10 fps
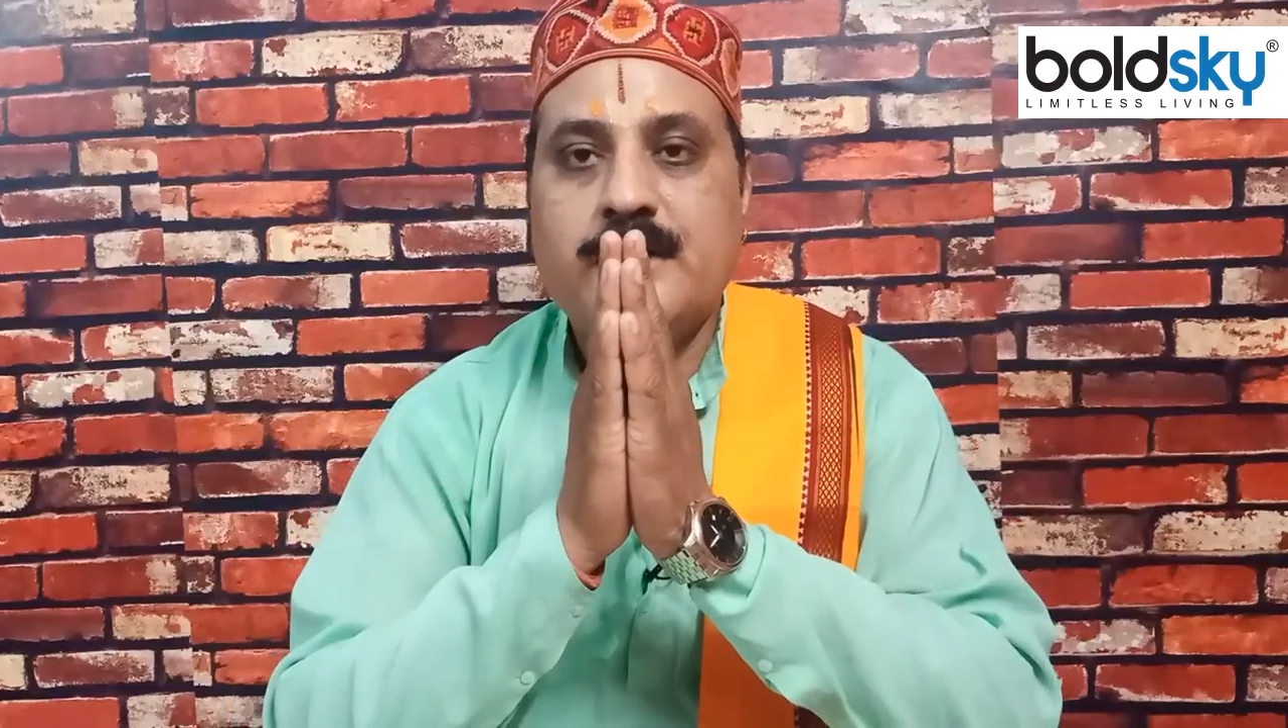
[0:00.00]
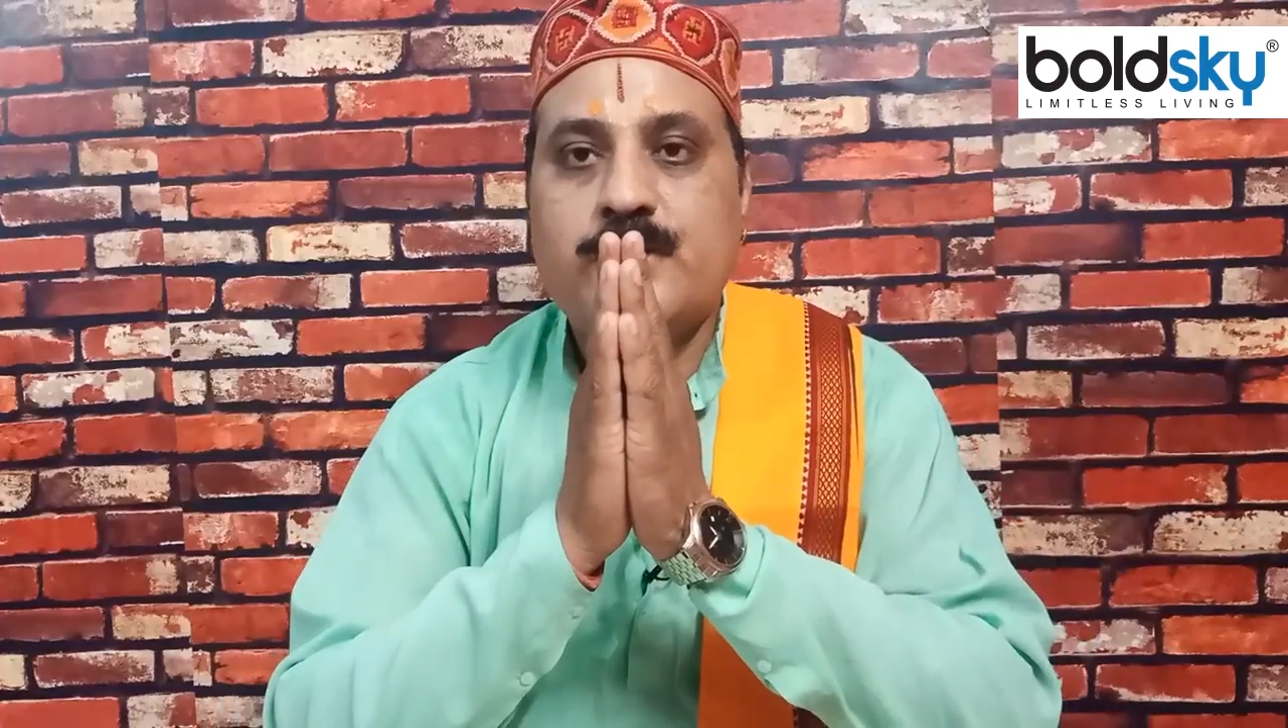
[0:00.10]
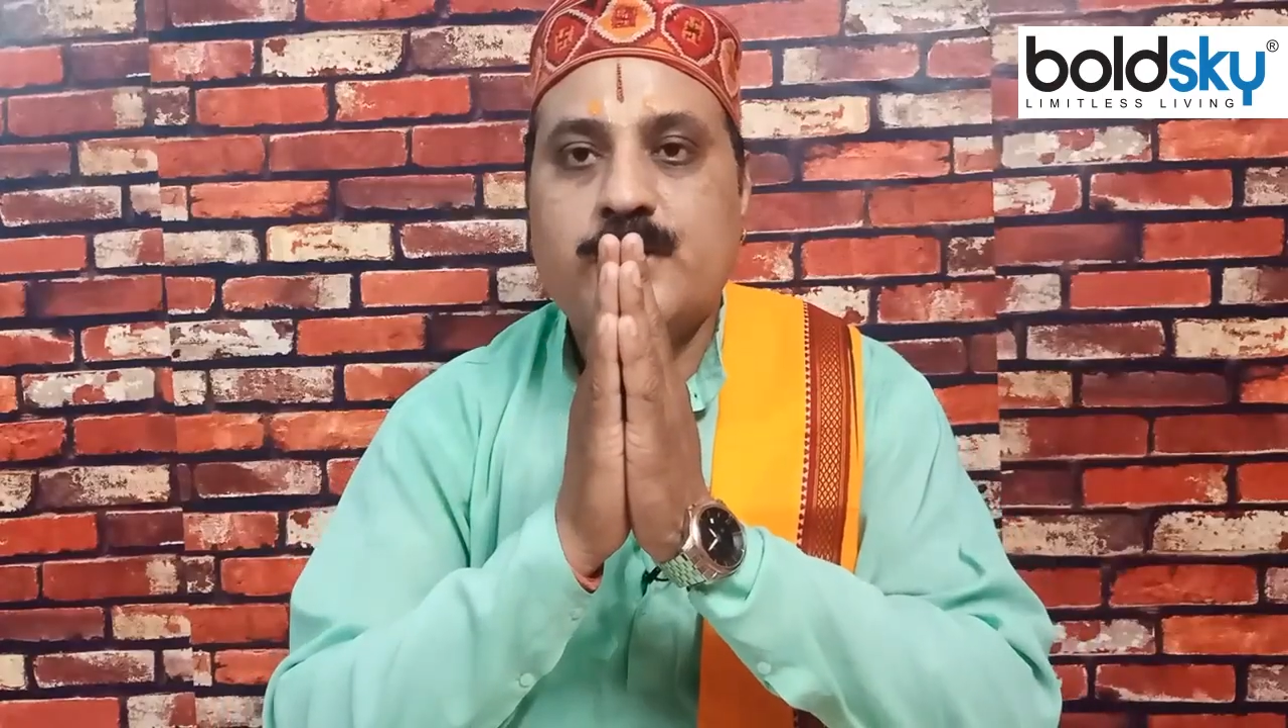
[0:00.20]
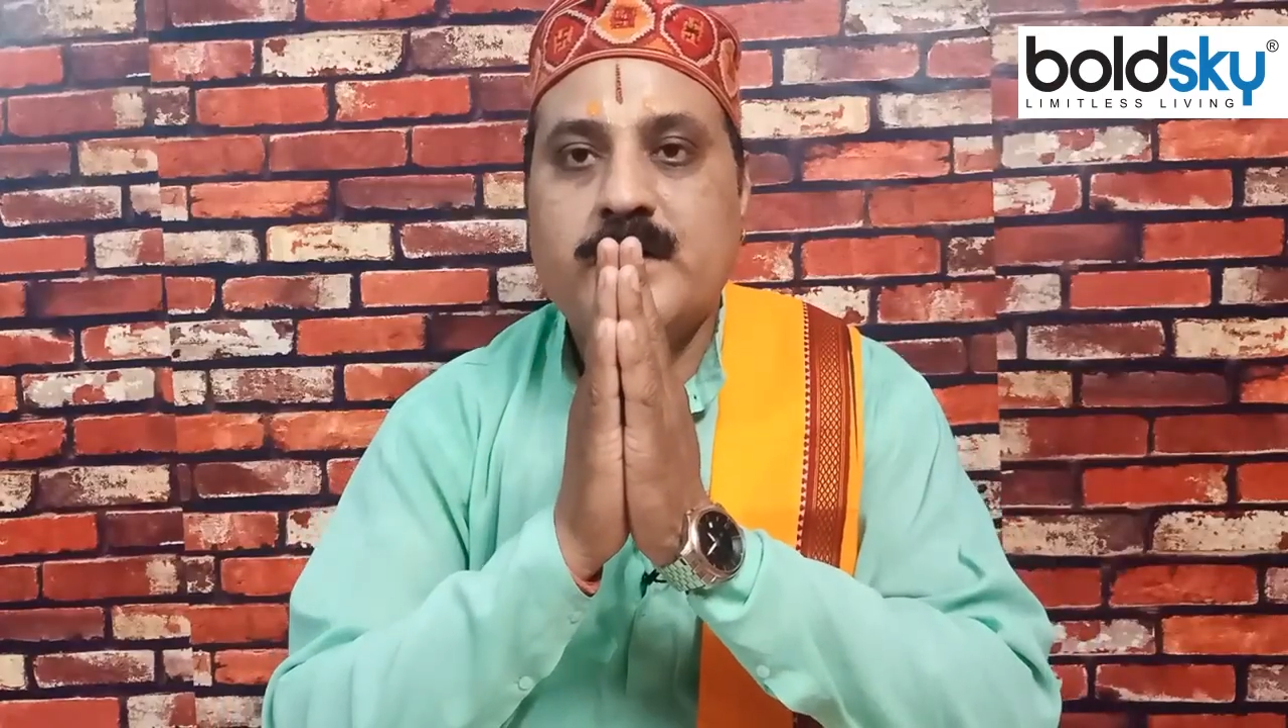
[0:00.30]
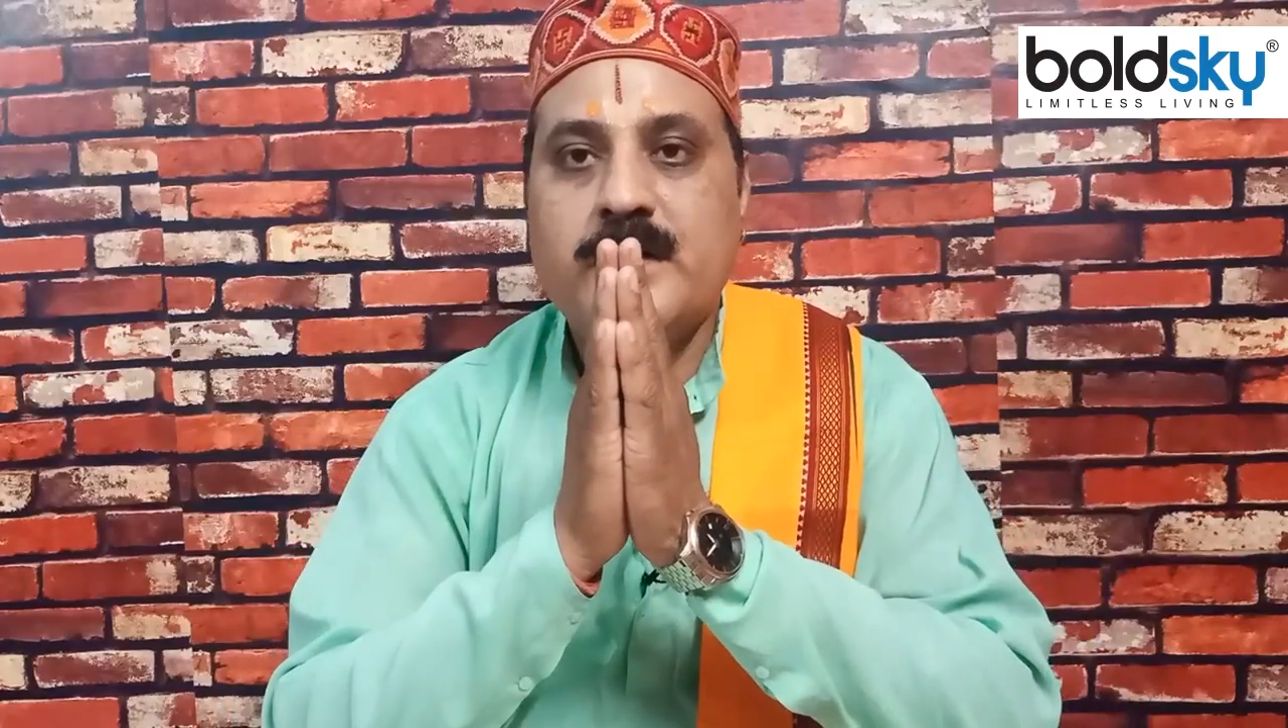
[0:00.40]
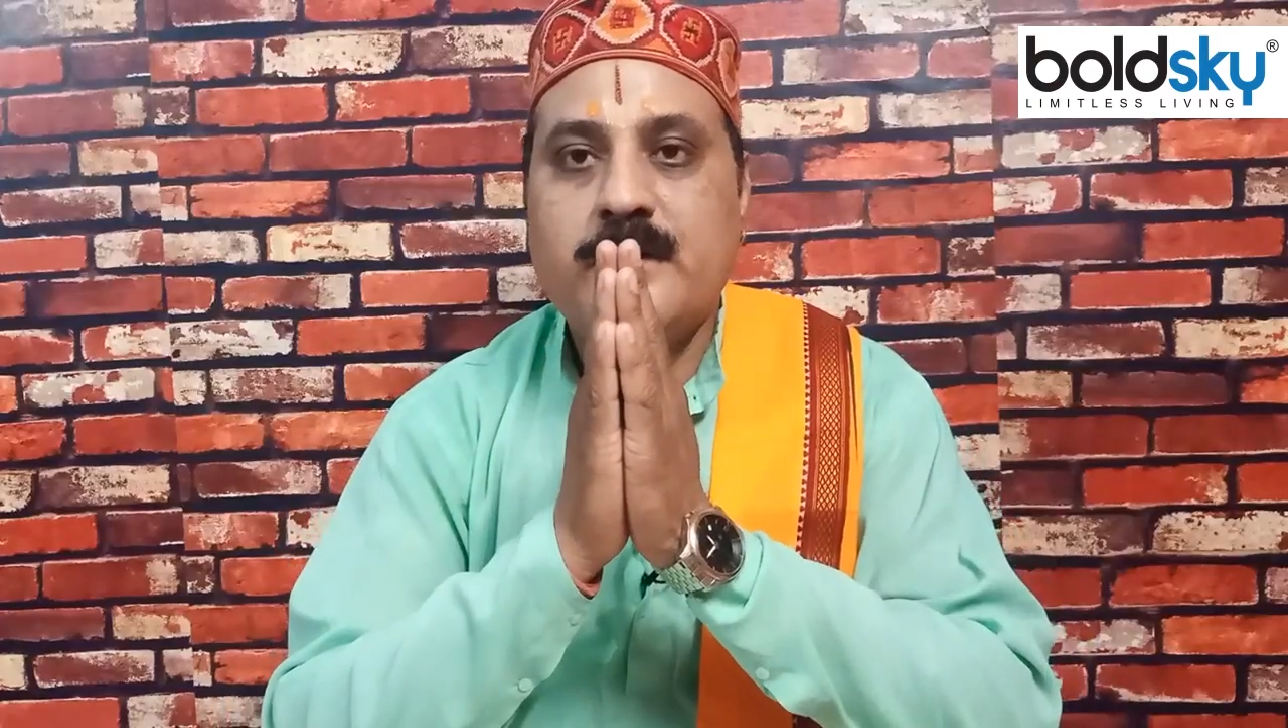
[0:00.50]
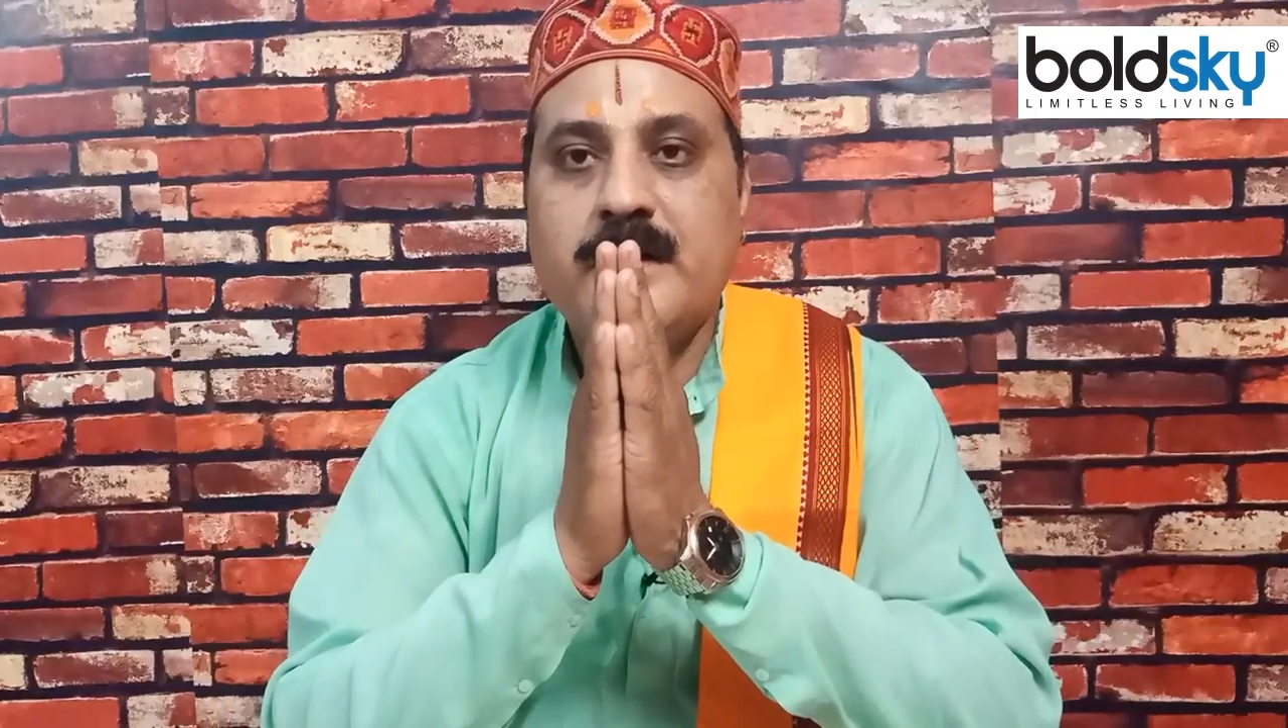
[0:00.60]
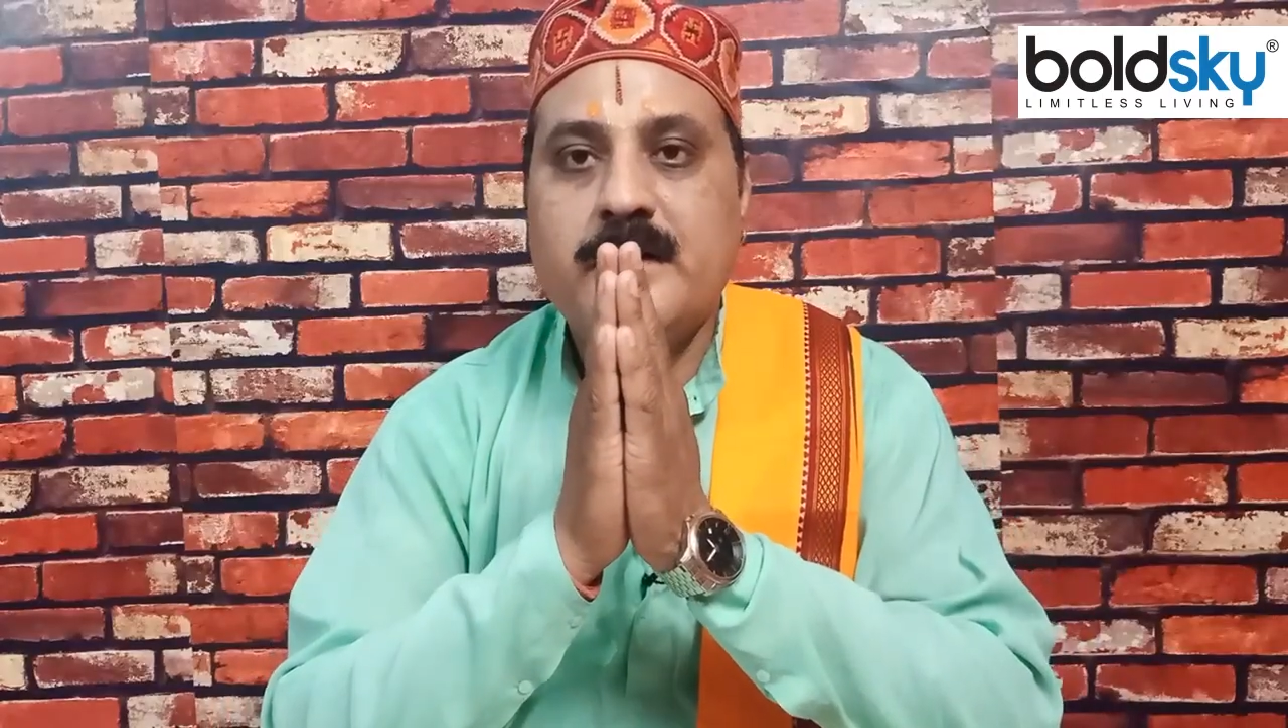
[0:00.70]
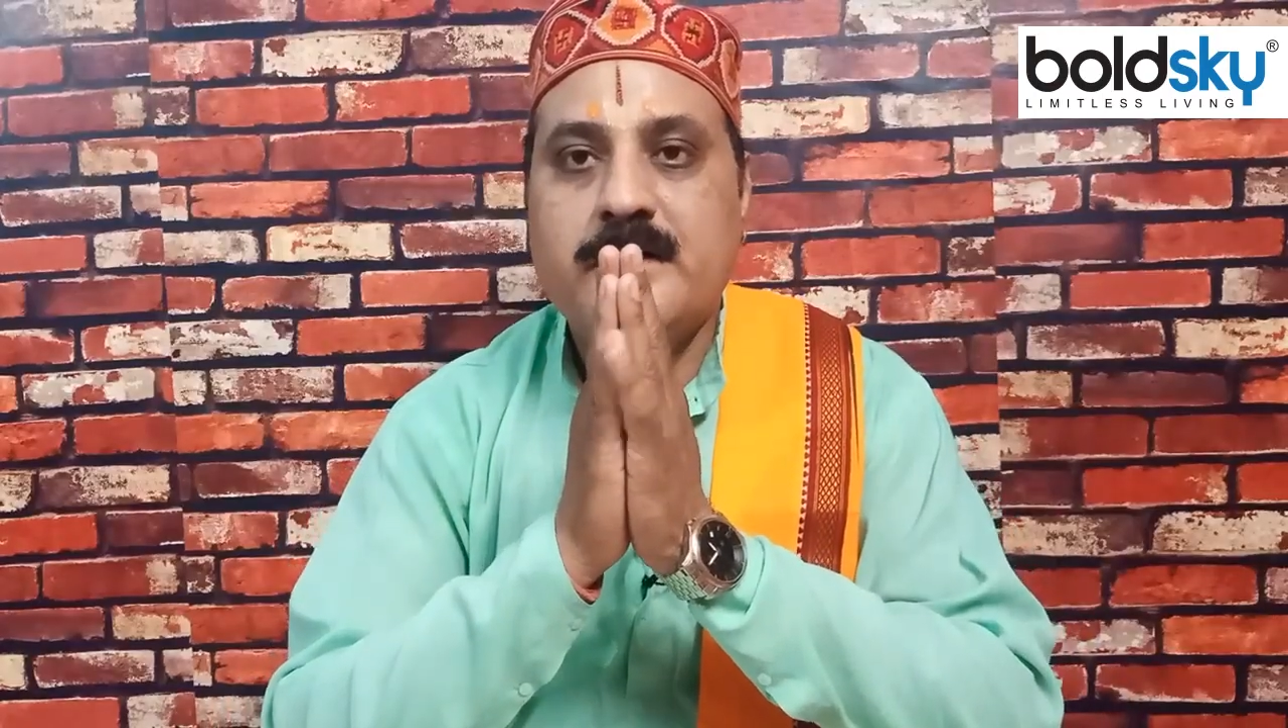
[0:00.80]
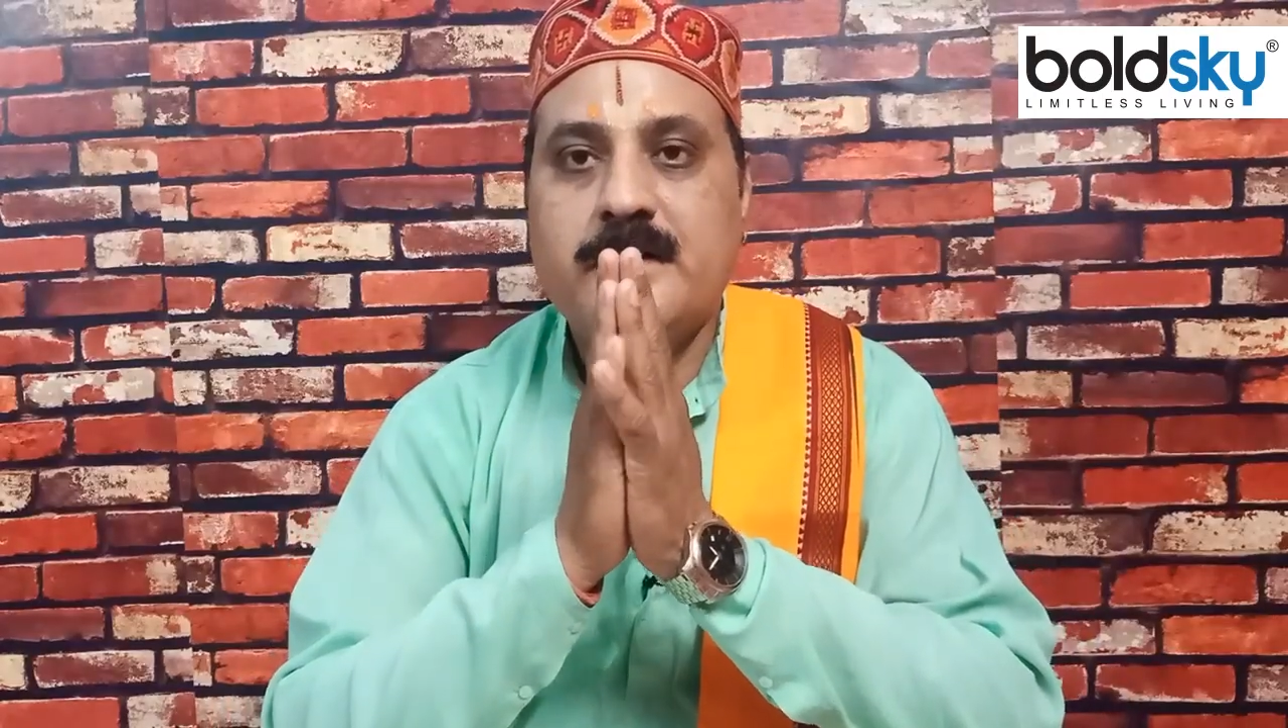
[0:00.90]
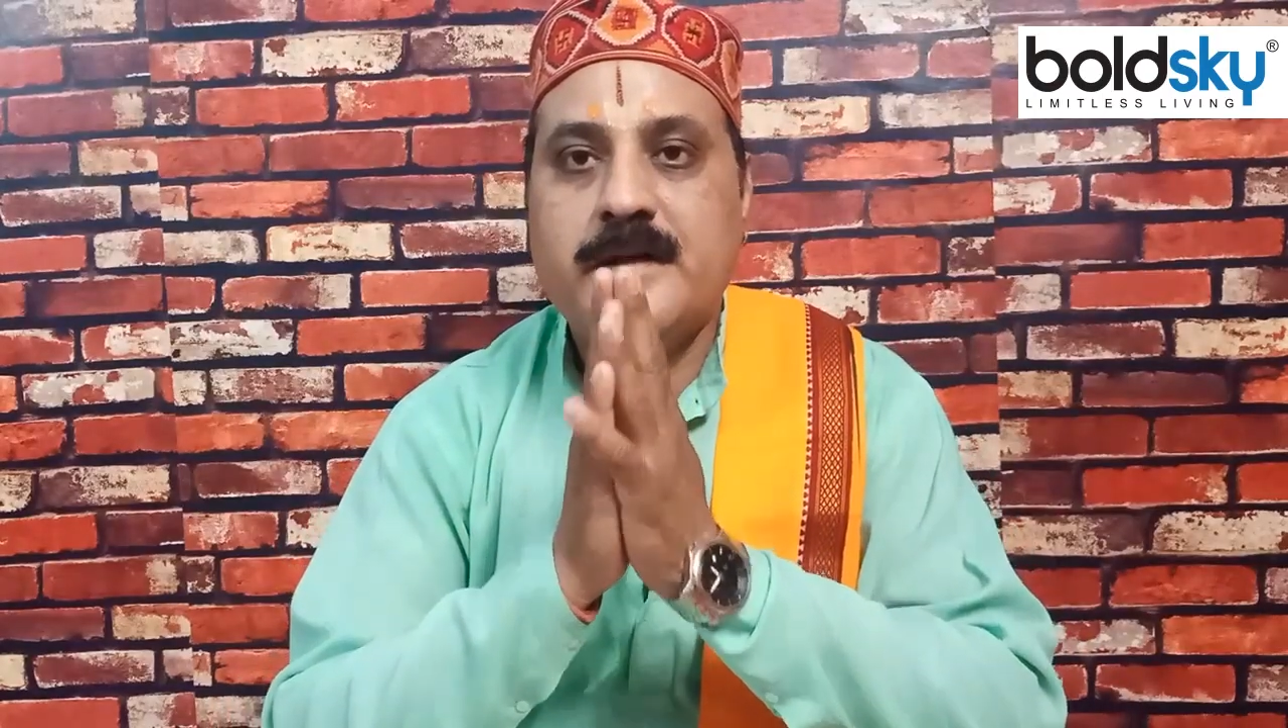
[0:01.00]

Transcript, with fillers: वासुदेवाय